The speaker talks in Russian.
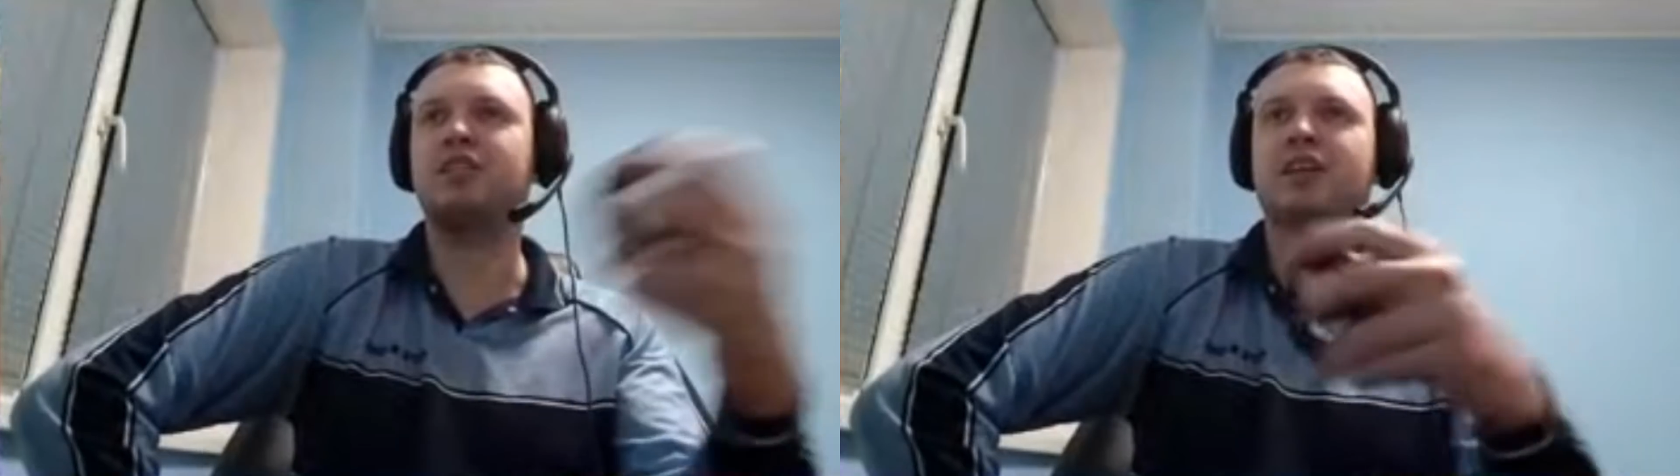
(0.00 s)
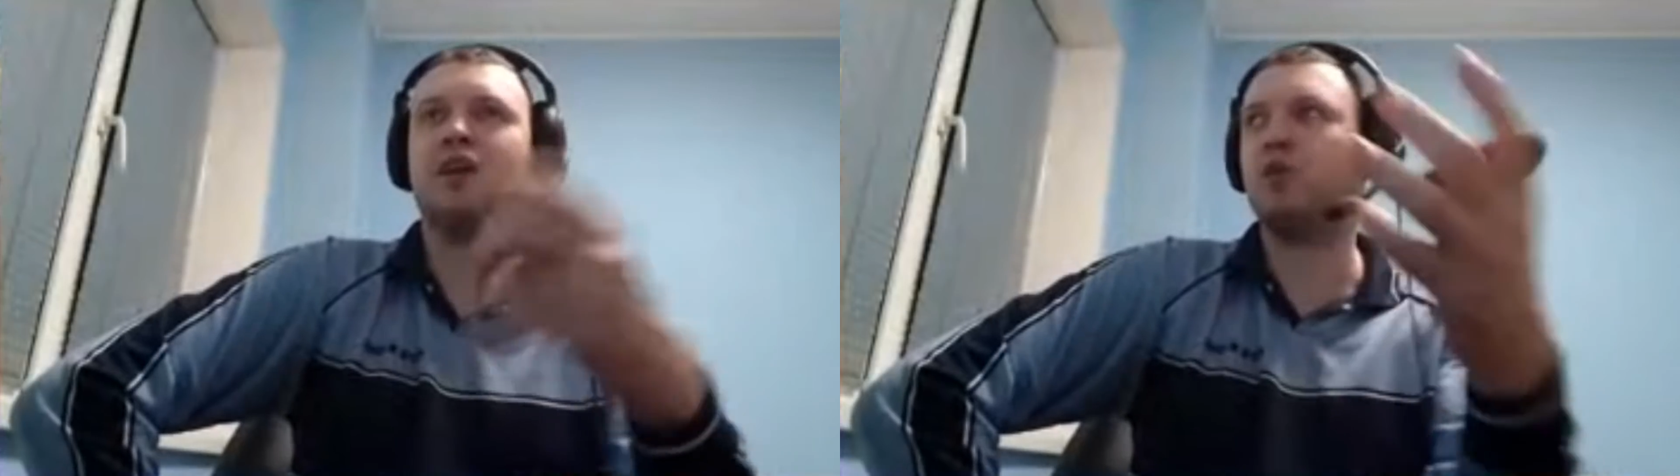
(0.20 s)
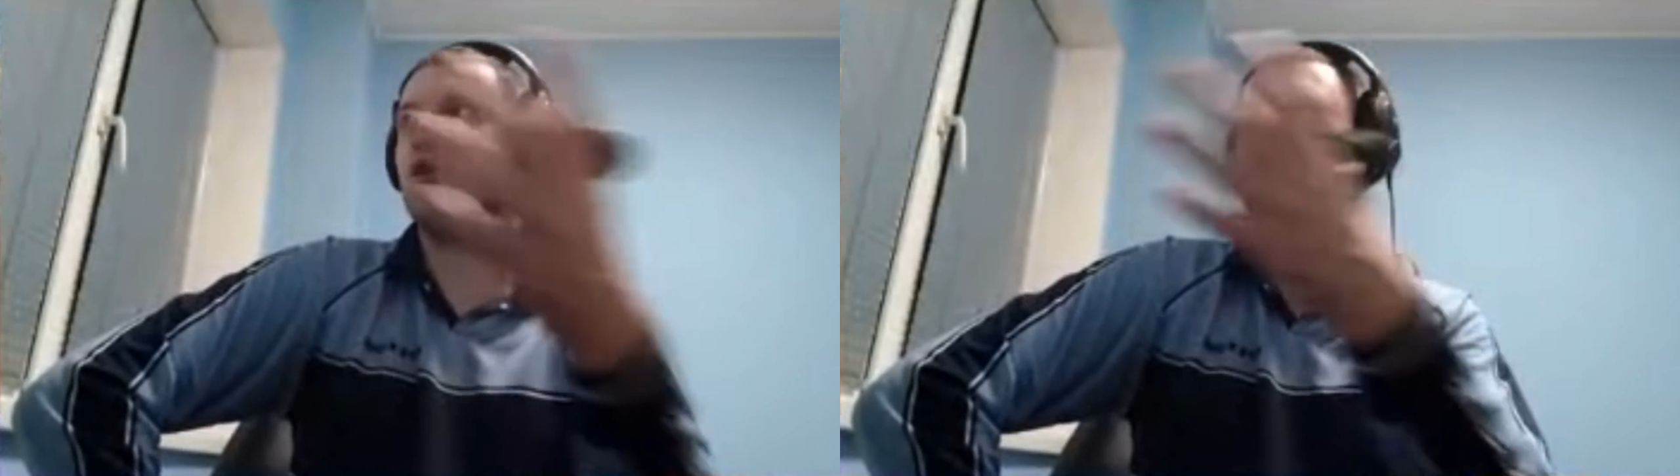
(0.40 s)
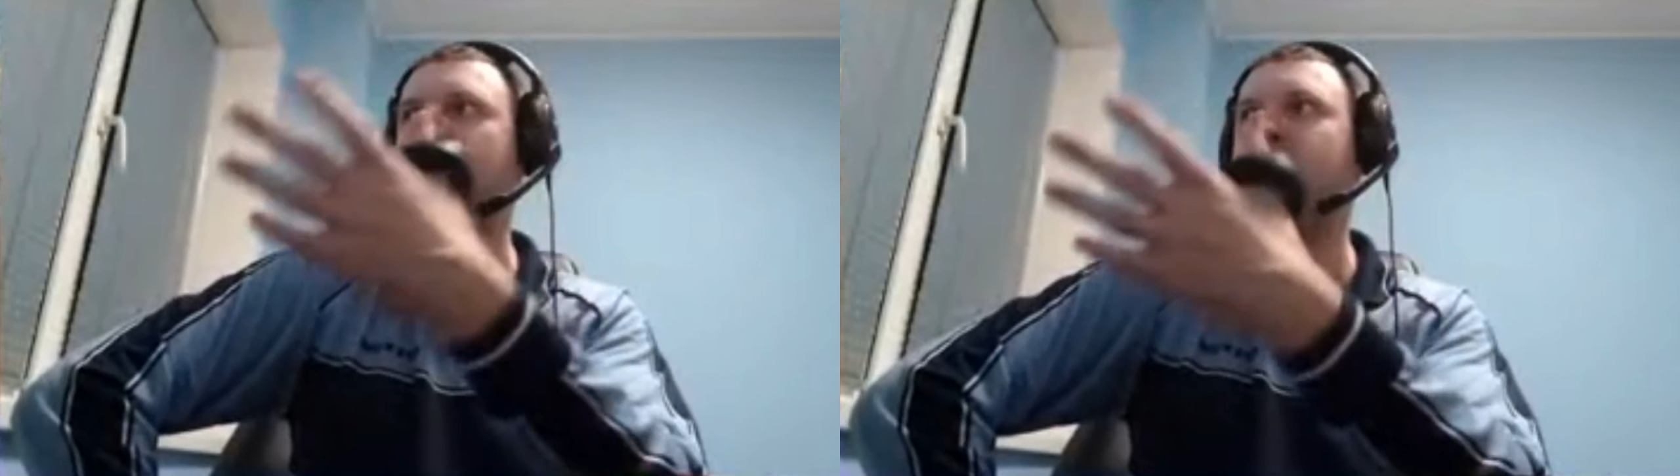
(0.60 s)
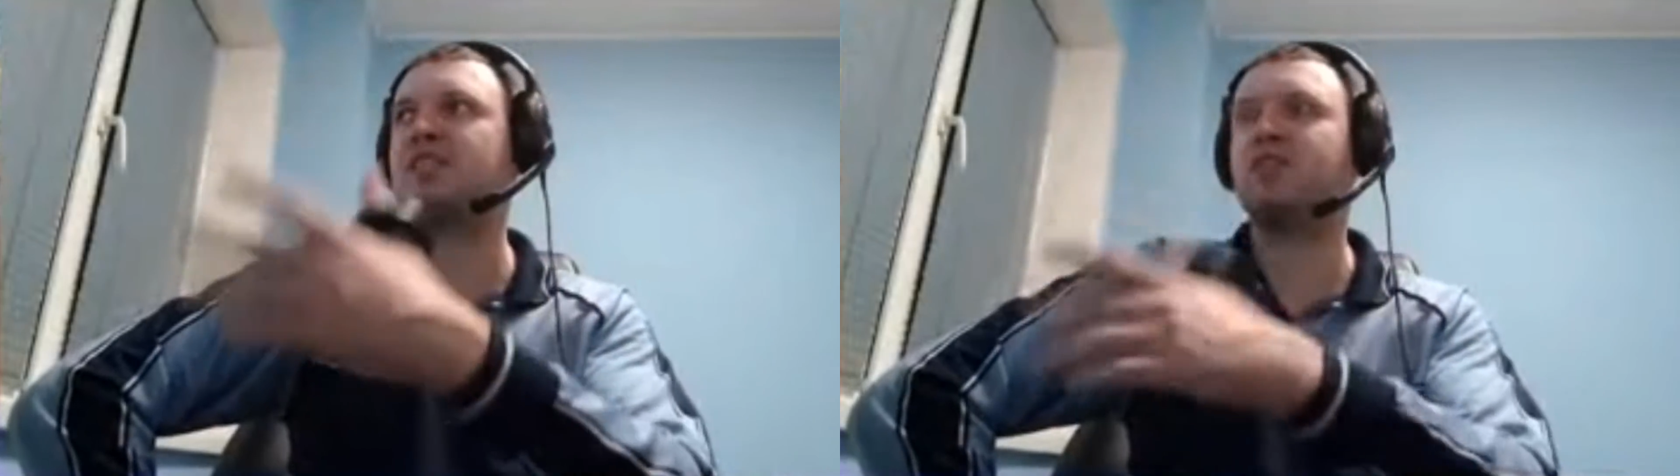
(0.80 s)
оно
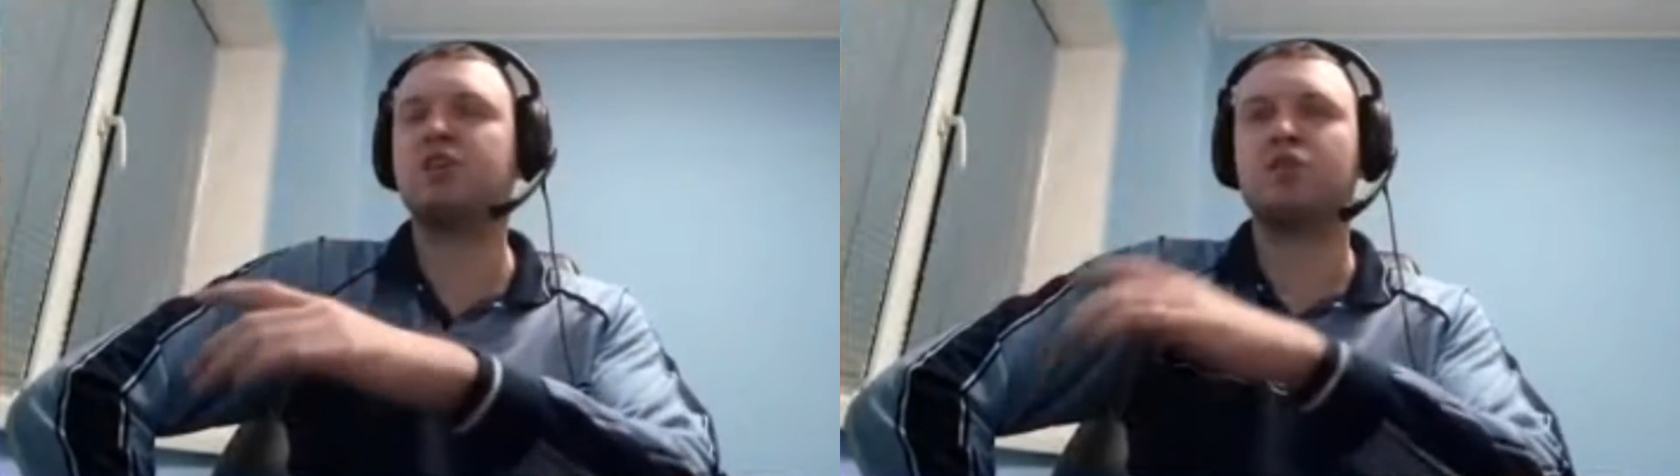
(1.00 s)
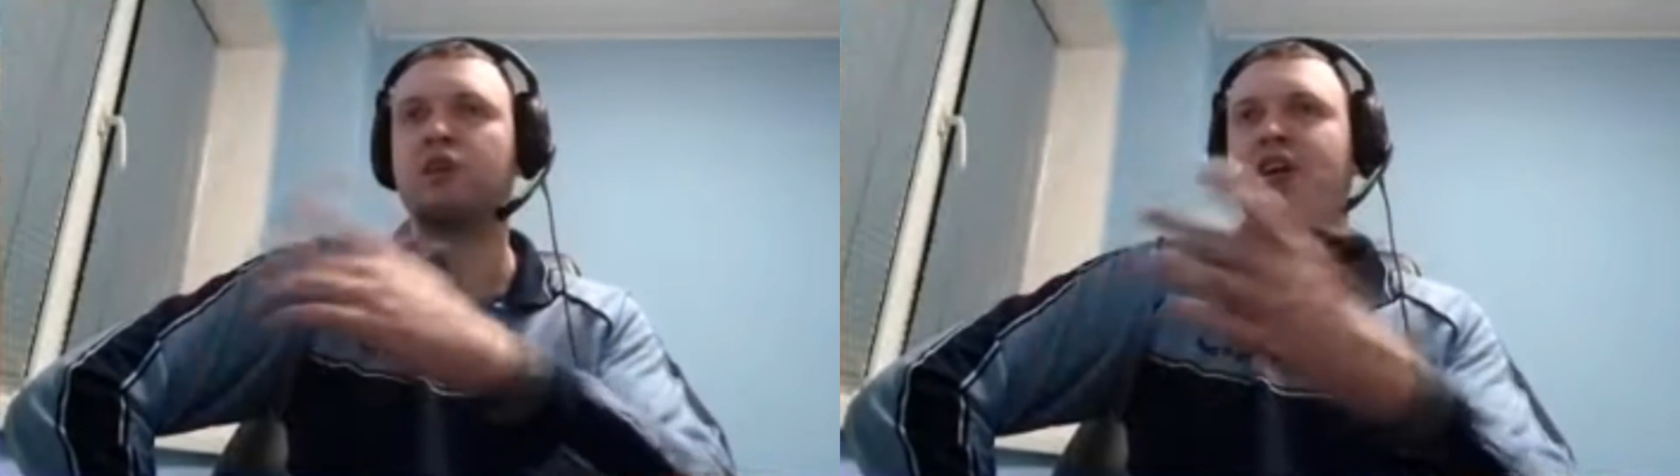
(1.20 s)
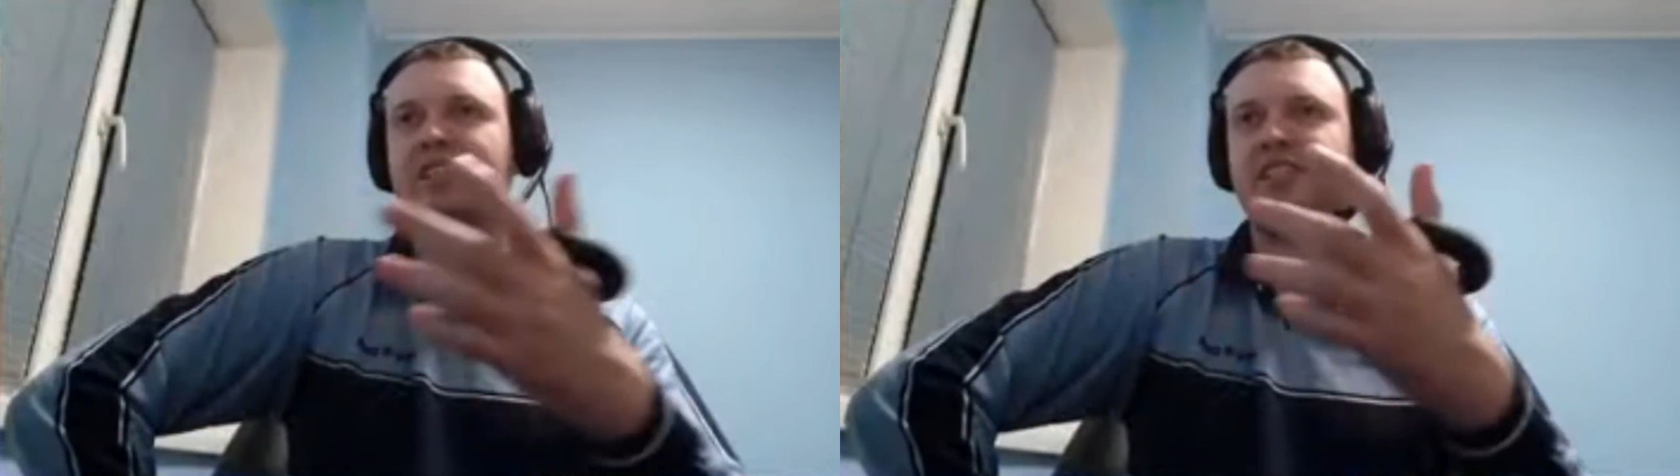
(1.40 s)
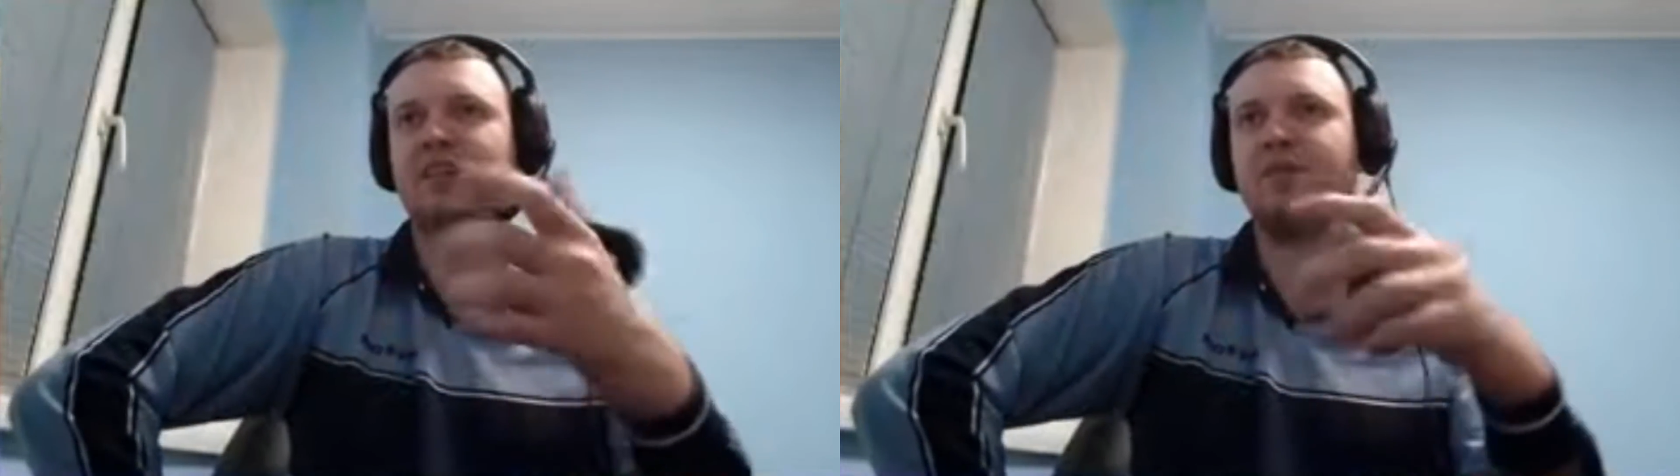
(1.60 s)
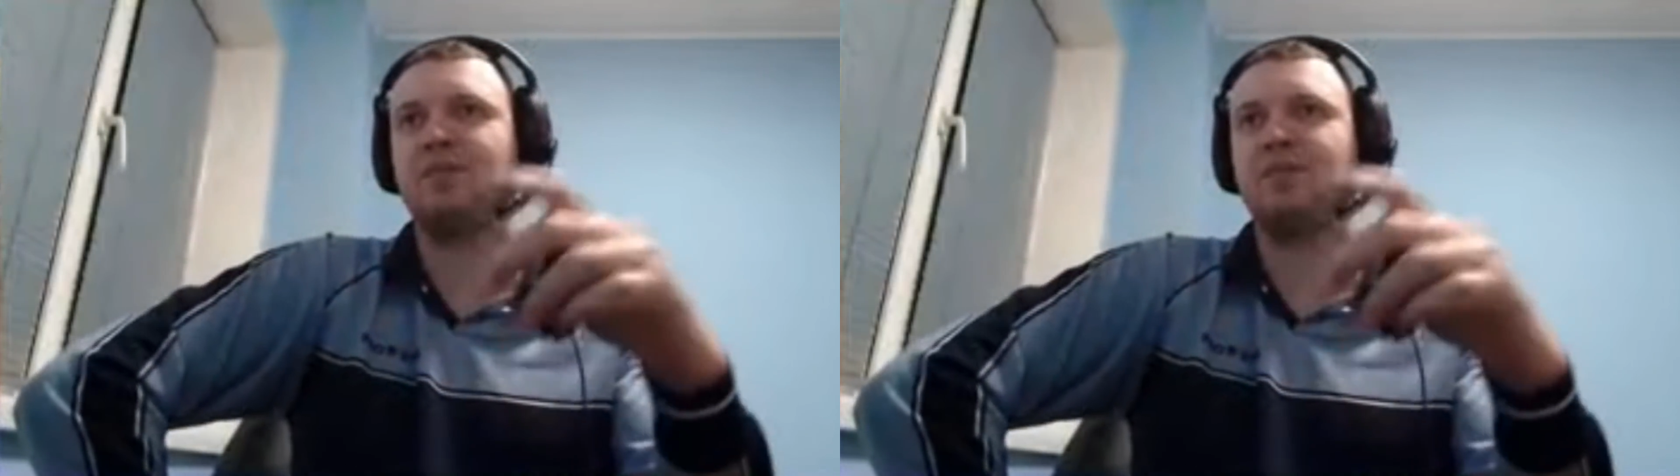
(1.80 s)
имеет свойство только расти.